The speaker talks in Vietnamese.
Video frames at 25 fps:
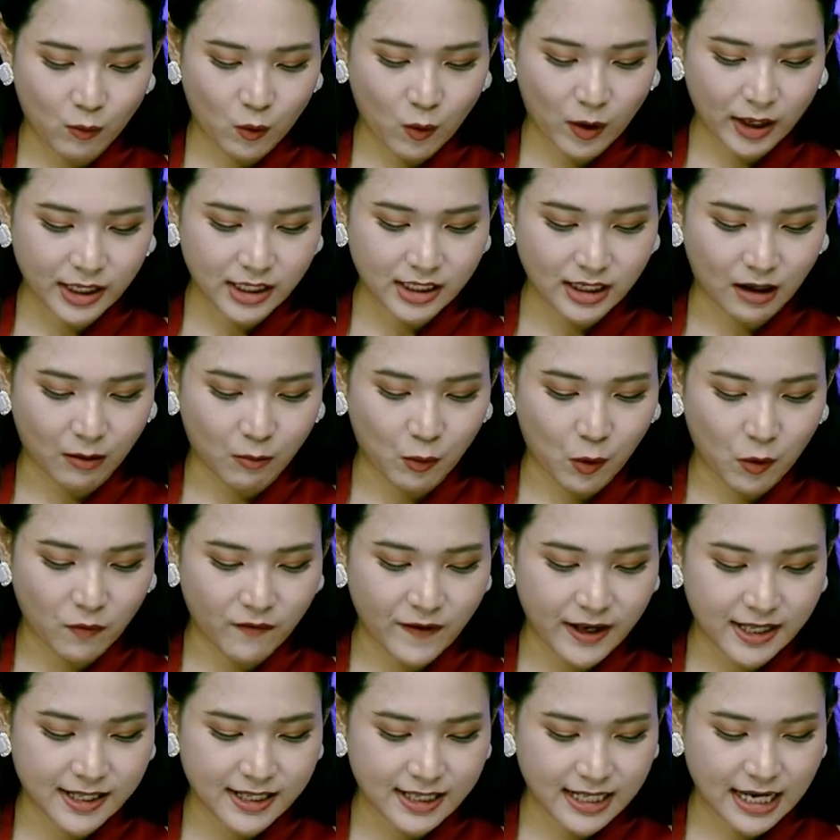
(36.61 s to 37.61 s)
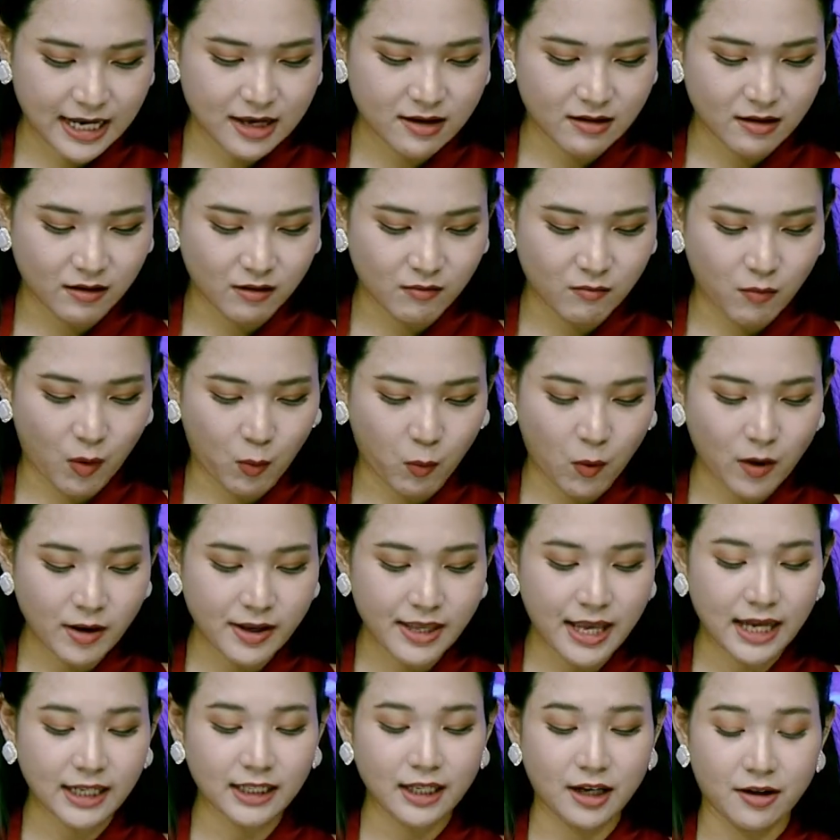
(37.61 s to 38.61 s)
quan trọng của việc xây dựng một quốc
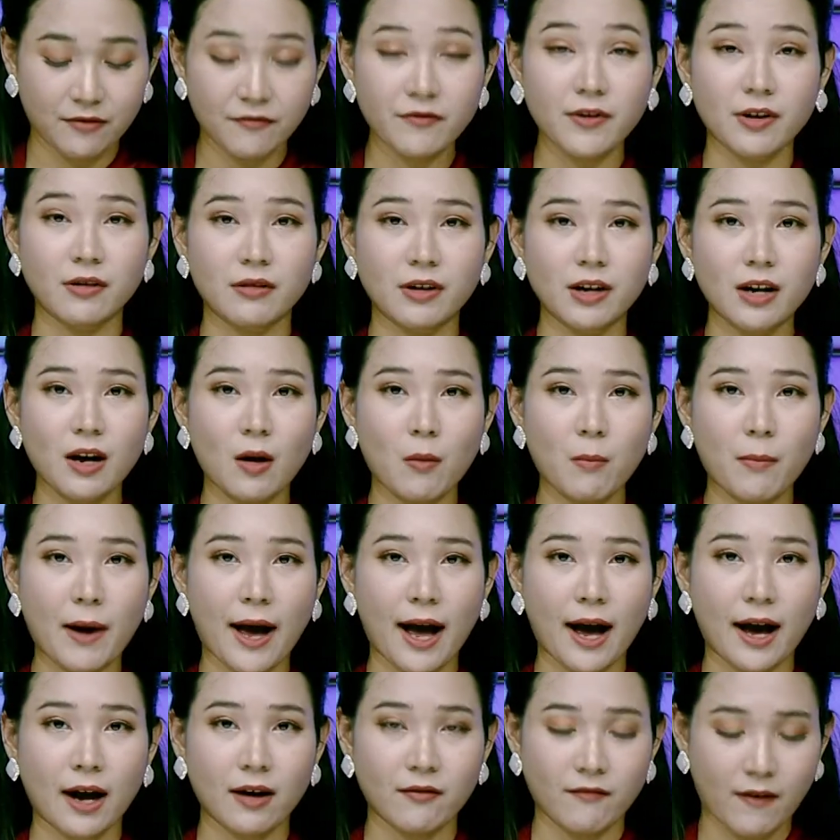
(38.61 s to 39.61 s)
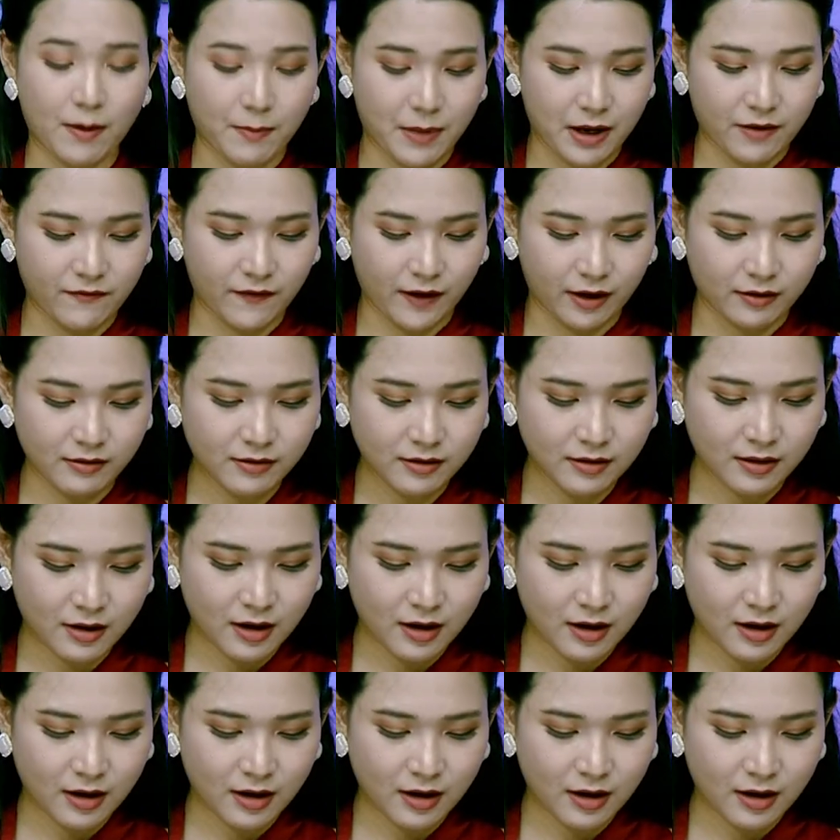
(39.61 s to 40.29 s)
gia thịnh vượng, công bằng và bền vững.